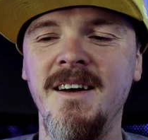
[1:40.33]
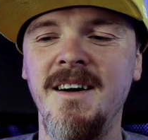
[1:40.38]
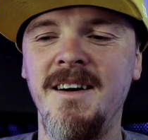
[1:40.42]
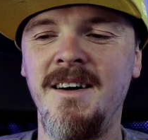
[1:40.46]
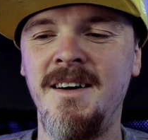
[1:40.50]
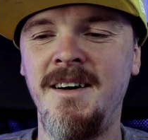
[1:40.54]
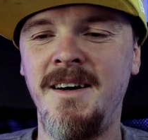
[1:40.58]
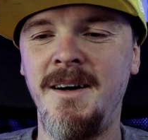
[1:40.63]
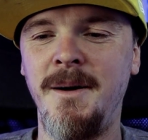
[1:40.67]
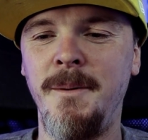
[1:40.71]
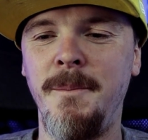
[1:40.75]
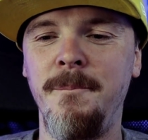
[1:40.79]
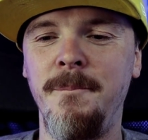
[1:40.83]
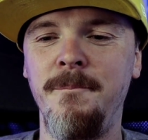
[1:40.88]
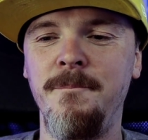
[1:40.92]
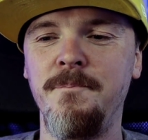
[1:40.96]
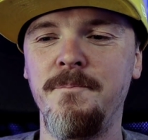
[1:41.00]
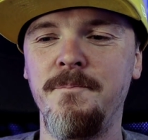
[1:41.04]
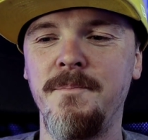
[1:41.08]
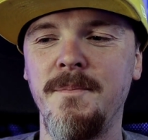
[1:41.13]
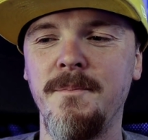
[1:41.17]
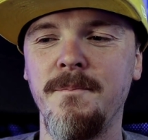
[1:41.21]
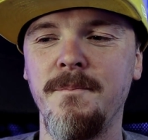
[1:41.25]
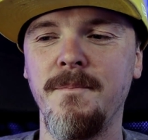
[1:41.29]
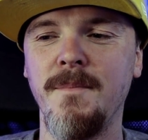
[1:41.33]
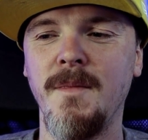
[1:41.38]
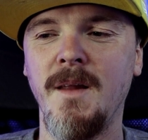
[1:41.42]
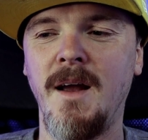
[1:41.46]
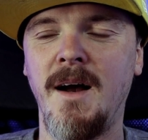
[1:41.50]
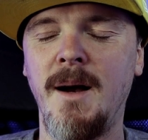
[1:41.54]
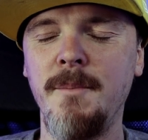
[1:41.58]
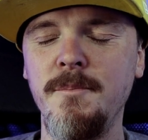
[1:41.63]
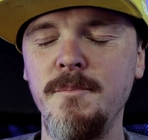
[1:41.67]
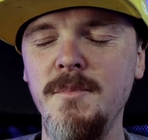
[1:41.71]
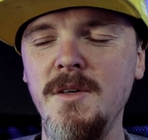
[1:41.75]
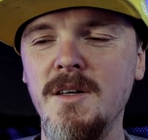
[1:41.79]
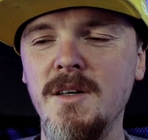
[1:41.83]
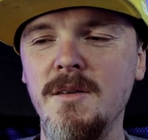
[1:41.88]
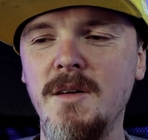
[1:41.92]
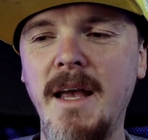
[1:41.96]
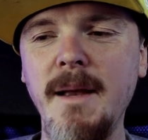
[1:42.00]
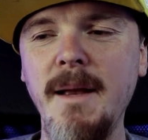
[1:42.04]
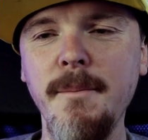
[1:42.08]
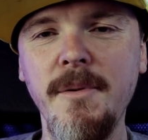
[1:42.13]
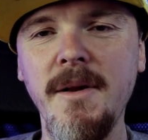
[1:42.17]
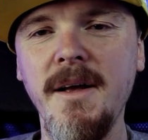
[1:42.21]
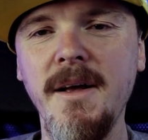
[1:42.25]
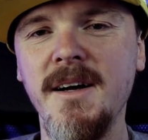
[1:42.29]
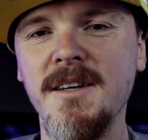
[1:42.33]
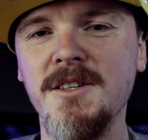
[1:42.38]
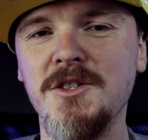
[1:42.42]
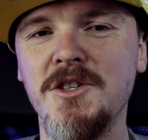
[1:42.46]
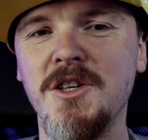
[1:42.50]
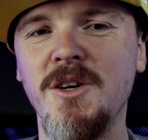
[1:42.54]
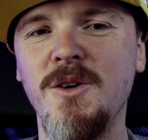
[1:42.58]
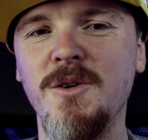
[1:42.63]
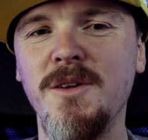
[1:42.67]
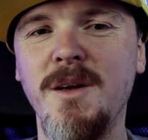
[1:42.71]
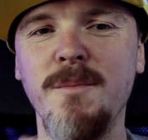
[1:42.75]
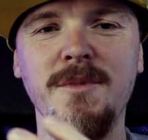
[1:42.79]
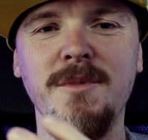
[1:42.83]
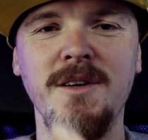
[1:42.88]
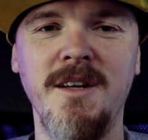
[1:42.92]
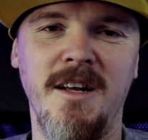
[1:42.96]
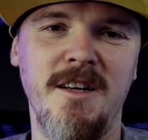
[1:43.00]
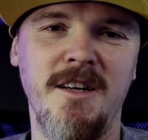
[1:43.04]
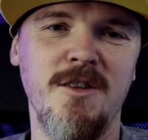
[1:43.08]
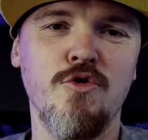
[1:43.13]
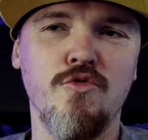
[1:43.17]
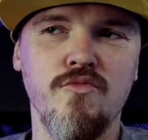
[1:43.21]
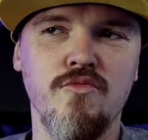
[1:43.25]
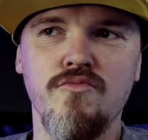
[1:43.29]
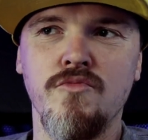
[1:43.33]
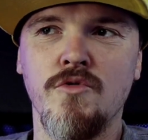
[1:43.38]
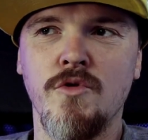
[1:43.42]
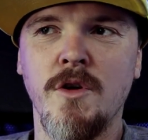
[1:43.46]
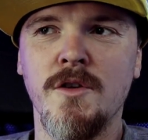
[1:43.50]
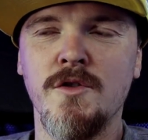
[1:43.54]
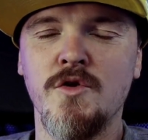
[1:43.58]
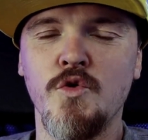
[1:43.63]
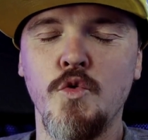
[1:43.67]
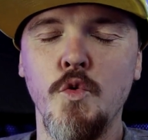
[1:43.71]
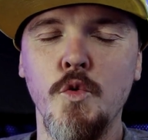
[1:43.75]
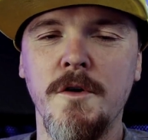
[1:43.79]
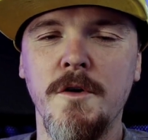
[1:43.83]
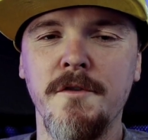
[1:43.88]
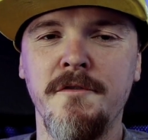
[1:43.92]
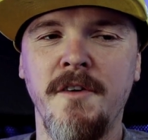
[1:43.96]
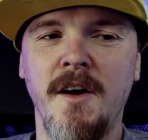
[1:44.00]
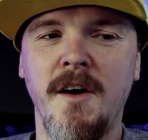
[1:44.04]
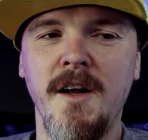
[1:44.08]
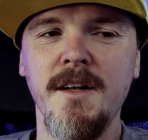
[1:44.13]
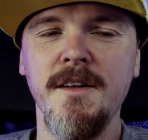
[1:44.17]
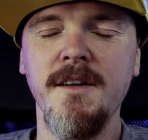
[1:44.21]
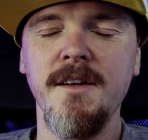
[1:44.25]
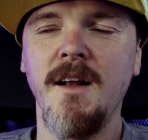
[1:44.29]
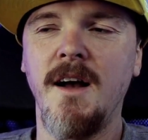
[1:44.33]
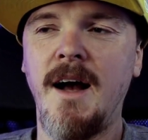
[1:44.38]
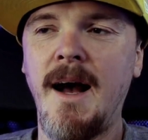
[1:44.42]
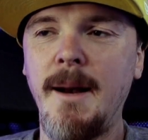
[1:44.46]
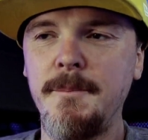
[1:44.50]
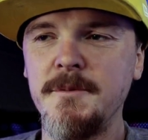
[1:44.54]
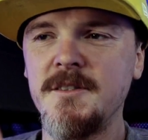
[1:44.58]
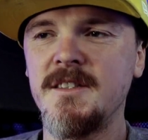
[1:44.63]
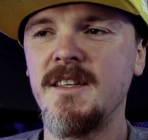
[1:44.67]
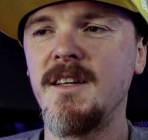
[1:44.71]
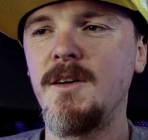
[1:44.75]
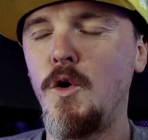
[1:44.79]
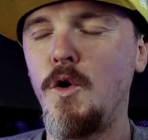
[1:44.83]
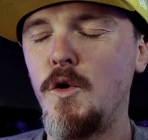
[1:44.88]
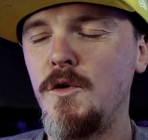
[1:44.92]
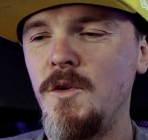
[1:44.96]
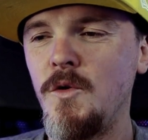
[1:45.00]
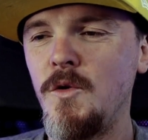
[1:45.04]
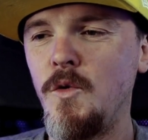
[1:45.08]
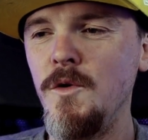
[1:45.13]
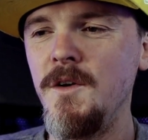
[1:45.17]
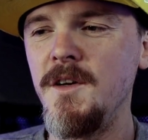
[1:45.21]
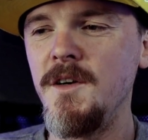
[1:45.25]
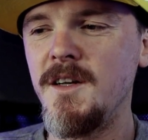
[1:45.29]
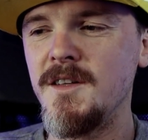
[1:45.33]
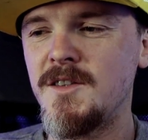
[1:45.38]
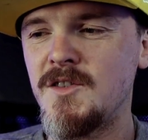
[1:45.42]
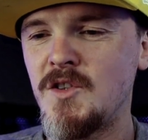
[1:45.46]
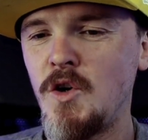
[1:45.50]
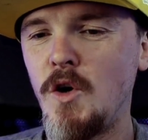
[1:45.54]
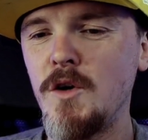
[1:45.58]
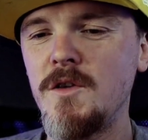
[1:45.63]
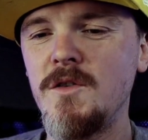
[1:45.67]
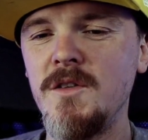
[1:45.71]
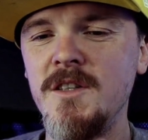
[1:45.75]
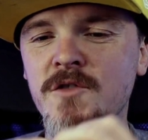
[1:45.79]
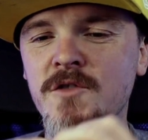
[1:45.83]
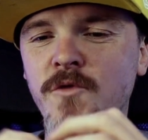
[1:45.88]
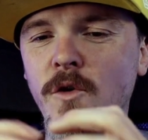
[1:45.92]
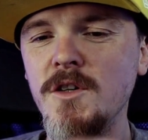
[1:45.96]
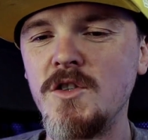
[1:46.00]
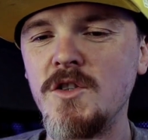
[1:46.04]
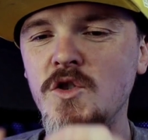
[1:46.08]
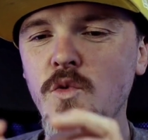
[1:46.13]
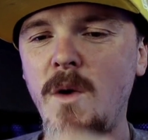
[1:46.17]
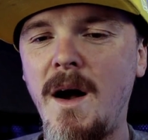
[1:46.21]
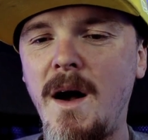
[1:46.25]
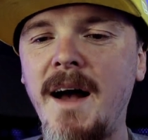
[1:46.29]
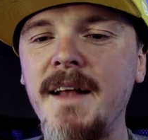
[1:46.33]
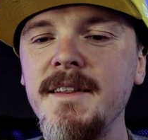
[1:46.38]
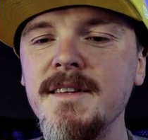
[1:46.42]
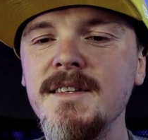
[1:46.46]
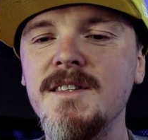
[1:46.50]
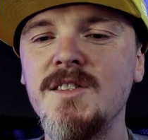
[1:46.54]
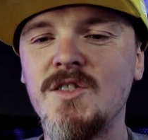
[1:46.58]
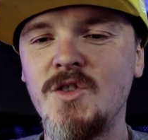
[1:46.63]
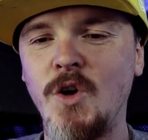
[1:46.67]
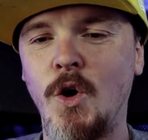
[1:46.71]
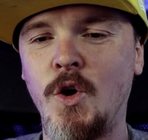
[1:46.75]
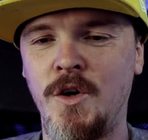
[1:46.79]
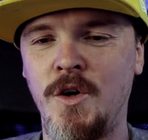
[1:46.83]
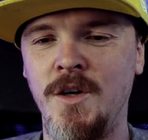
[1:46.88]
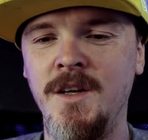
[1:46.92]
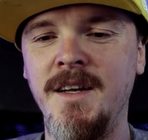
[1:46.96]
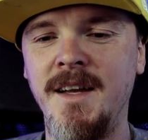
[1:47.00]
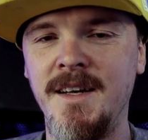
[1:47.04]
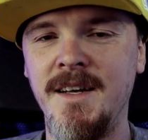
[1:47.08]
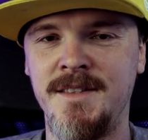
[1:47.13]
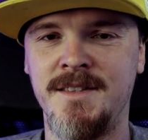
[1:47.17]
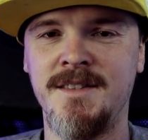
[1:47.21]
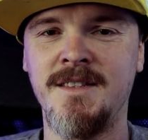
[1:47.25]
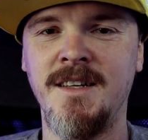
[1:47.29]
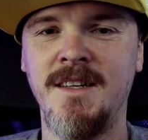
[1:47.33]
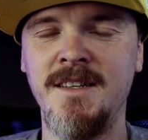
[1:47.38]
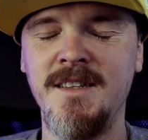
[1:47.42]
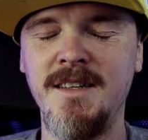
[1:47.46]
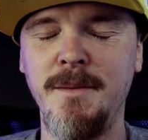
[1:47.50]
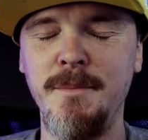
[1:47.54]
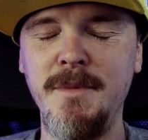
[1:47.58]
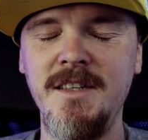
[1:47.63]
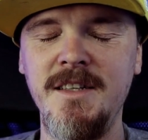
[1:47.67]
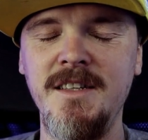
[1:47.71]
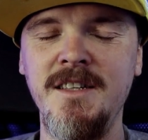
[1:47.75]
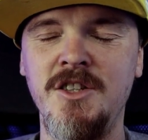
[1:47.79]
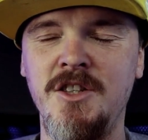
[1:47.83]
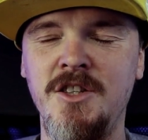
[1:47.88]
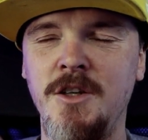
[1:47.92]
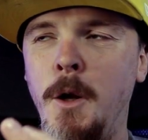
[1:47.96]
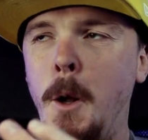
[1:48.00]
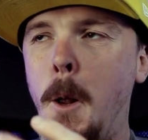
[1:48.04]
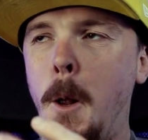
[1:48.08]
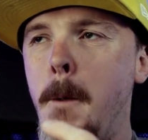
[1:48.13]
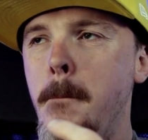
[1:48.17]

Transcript: Ähm, hab mir Gameplay angeschaut, hat mir gleich ganz gut gefallen. Hab's dann auch eine Runde gezockt. Ich wollte es nur anzocken gestern, damit ich